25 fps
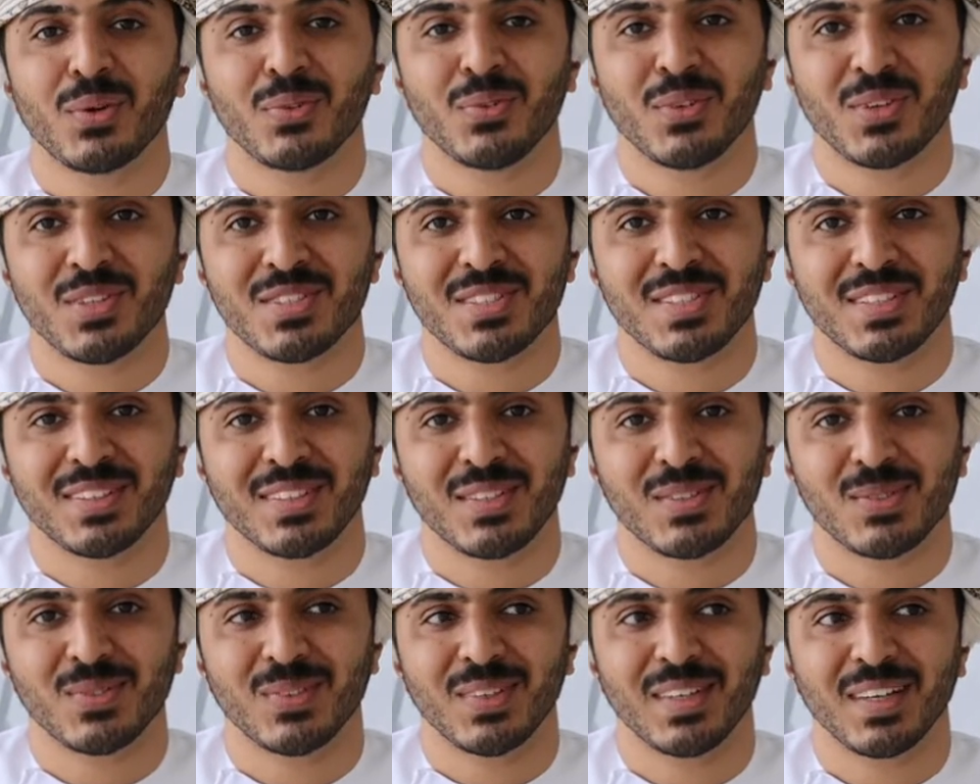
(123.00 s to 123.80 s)
فرصه
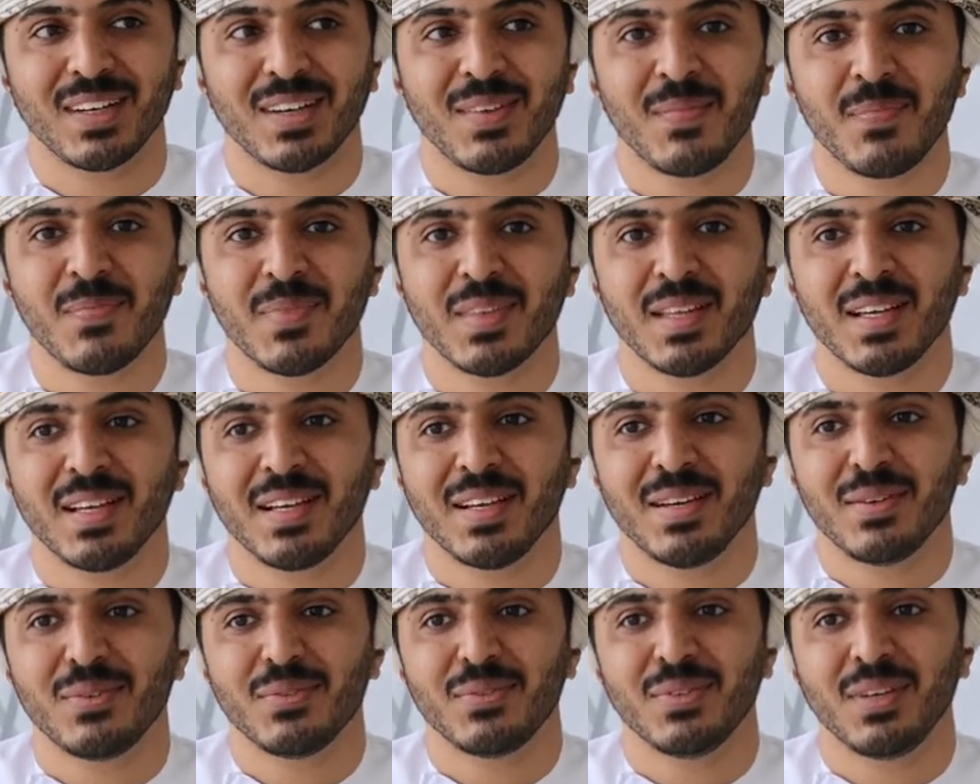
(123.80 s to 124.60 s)
للتصوير
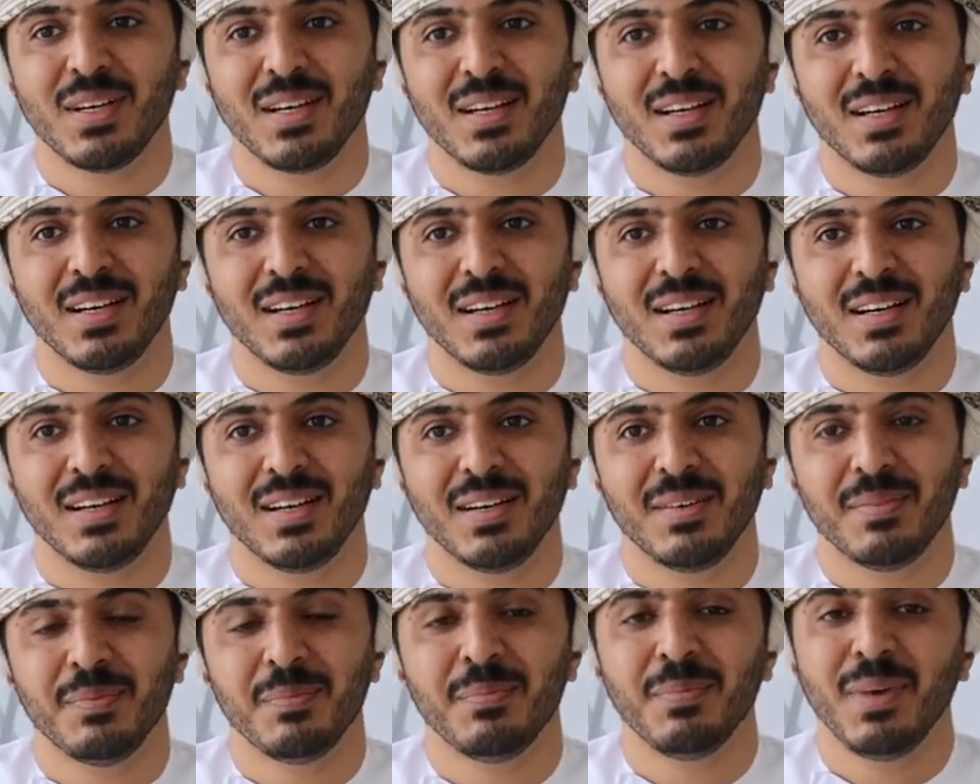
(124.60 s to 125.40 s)

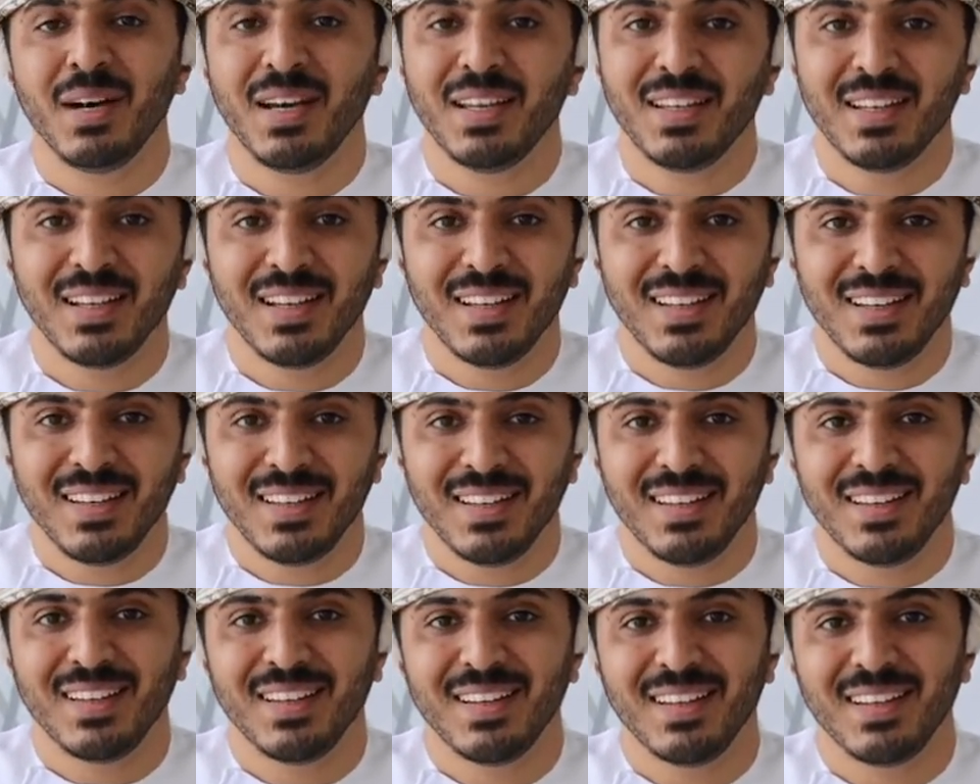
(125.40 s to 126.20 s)
فبما ان
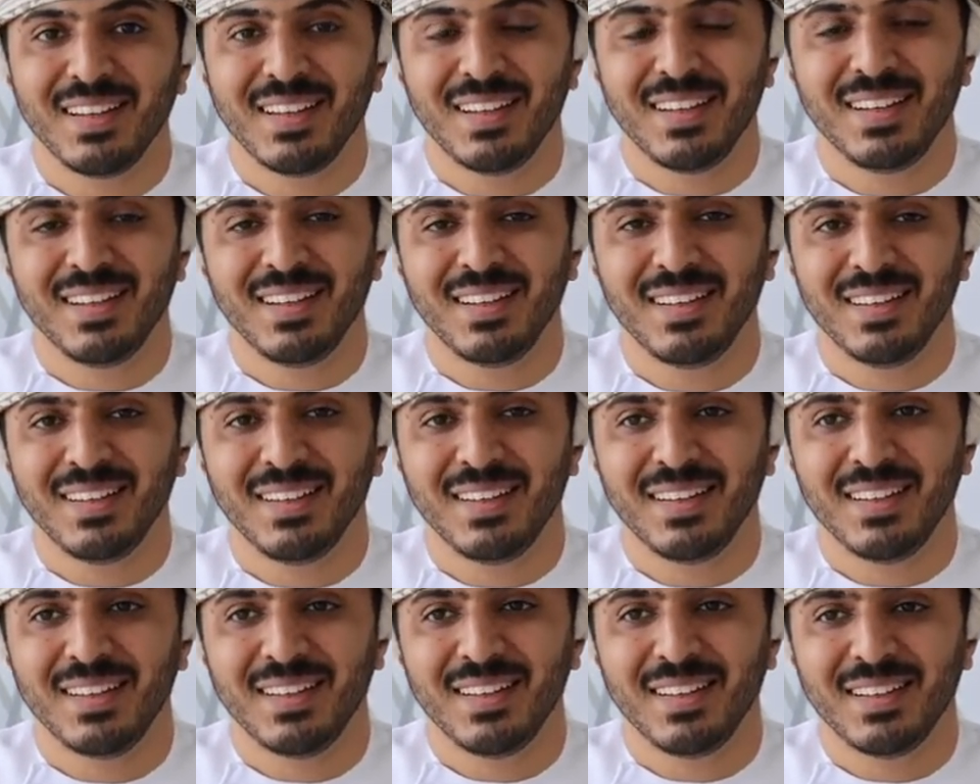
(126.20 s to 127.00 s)

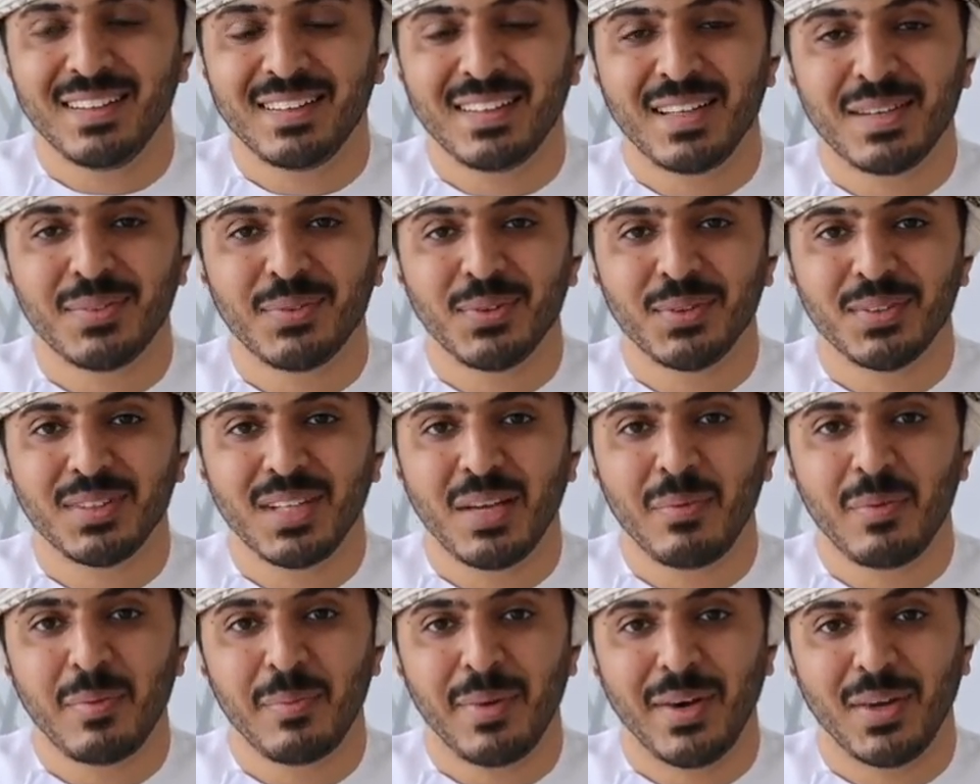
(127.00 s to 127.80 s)
التلفون
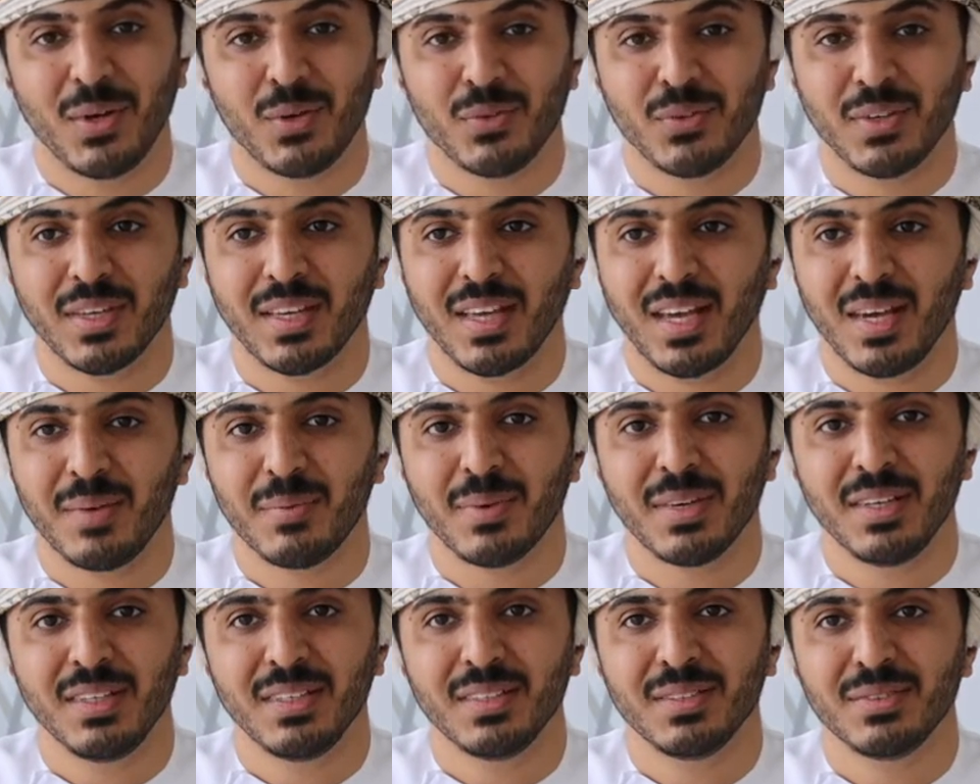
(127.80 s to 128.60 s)
دائما معنا وفي
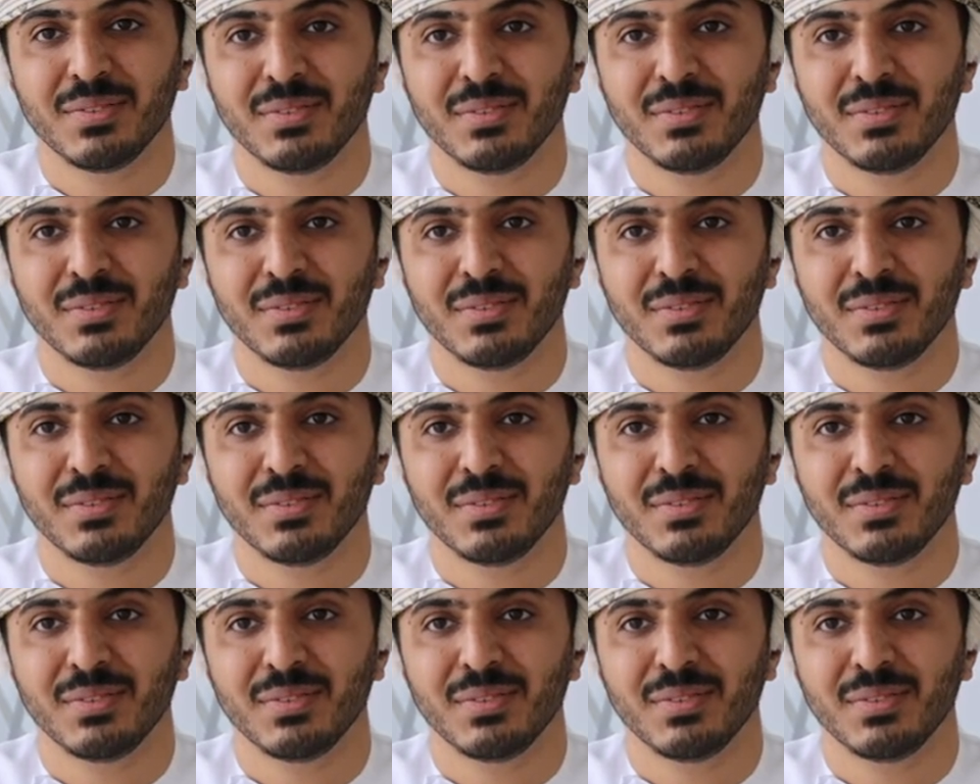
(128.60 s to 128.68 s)
كاميرا